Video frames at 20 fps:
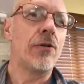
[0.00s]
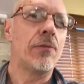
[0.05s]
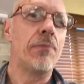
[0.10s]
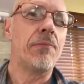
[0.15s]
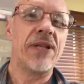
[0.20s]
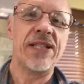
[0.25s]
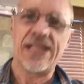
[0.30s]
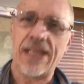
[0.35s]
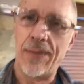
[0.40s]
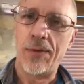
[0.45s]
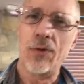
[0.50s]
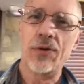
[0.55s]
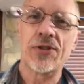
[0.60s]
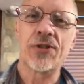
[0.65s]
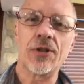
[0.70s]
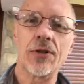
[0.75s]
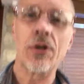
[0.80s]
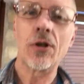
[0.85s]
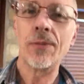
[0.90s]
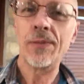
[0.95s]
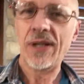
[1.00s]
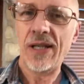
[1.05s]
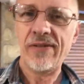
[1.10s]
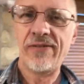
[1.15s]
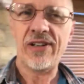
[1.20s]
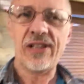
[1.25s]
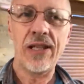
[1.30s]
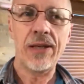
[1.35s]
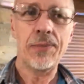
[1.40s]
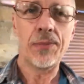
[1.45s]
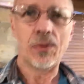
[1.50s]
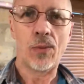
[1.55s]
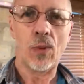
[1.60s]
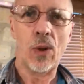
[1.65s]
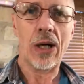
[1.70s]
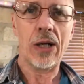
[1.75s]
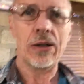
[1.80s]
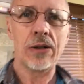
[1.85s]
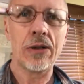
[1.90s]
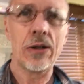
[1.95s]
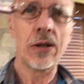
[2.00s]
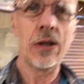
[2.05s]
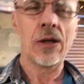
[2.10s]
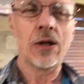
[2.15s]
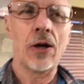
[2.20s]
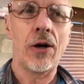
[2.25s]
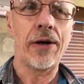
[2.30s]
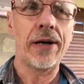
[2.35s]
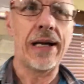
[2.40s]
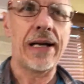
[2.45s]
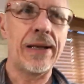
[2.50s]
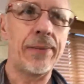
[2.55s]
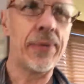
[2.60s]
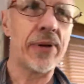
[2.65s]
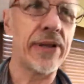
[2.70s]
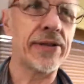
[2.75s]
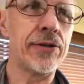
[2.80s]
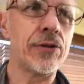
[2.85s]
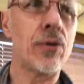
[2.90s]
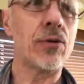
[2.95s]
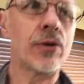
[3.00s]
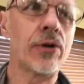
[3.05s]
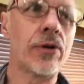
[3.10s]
mes tableaux sont comme des vies pour moi. On a l'impression